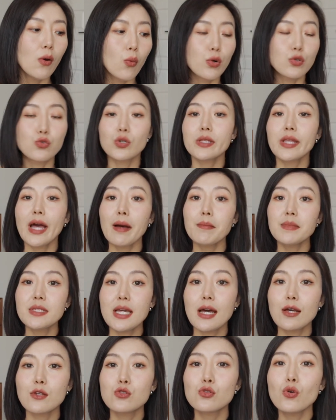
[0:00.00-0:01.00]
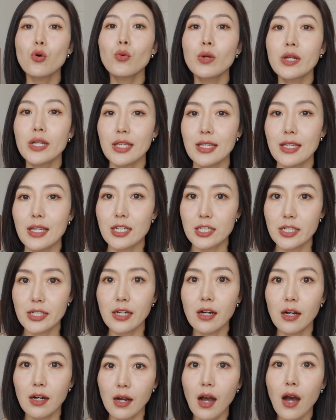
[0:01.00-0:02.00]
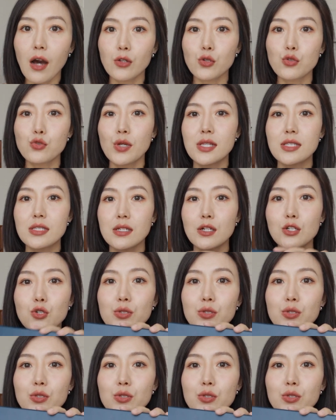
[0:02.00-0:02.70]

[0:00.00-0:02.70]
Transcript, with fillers: 我觉得他们家送礼也是一个很好的选择。